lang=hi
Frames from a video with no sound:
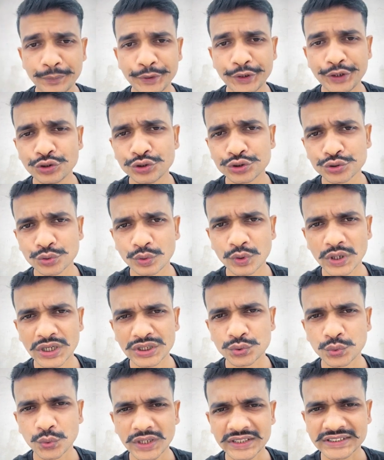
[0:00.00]
वीडियो जो होगा
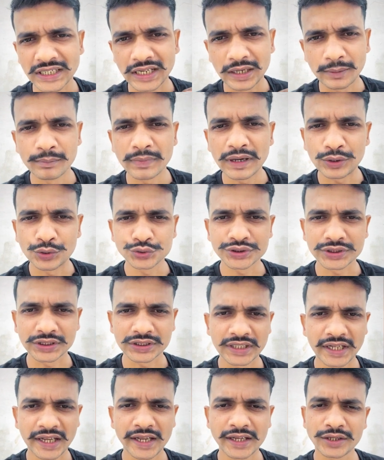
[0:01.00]
थोड़ा सा लंबा हो
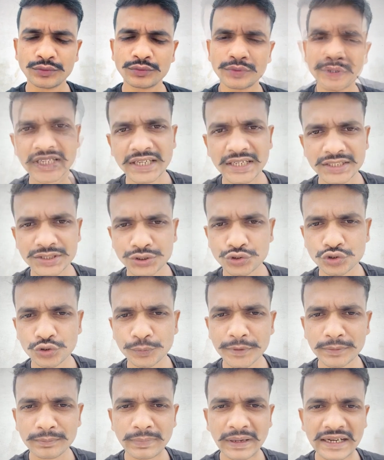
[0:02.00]
सकता है क्योंकि सारी चीज़ों
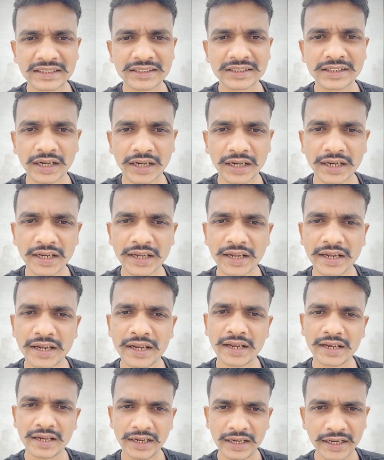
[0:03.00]
पे बात करनी
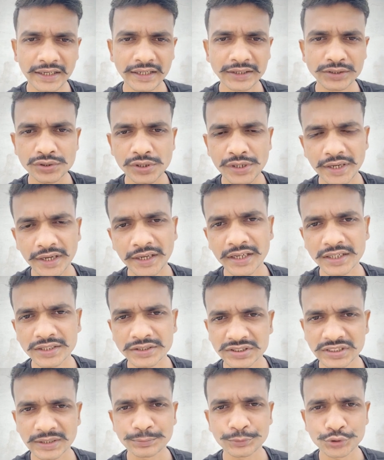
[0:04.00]
है लेकिन एक एक
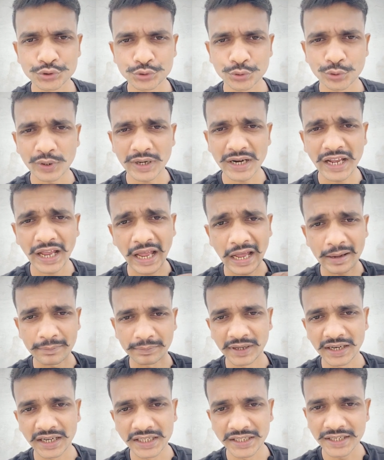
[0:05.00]
शब्द जो होगा
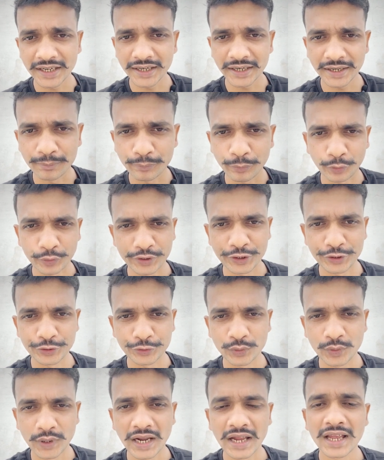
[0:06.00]
आपके लिए इम्पोर्टेंट
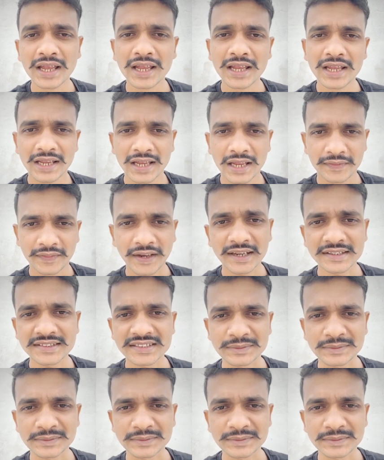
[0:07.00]
होगा देखिए